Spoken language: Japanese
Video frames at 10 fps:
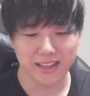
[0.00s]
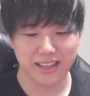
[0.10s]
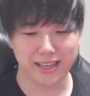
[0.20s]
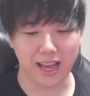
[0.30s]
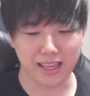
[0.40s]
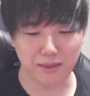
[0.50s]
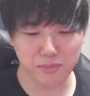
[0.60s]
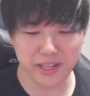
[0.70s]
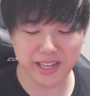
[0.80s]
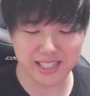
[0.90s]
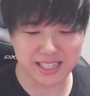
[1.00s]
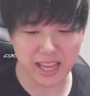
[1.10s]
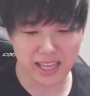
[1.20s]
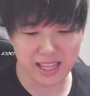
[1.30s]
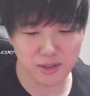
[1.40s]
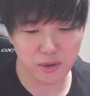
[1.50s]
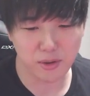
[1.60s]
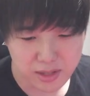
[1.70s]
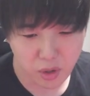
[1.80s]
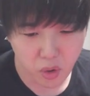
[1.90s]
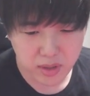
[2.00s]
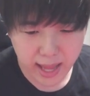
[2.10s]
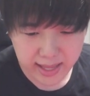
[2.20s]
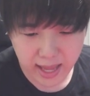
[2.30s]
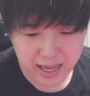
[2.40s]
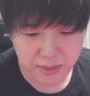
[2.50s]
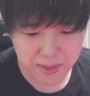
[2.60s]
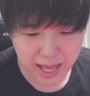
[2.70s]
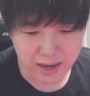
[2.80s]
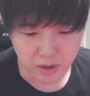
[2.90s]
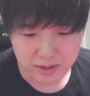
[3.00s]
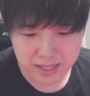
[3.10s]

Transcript: ヒカキン ブイエス セイキンのこの兄弟喧嘩見たいの。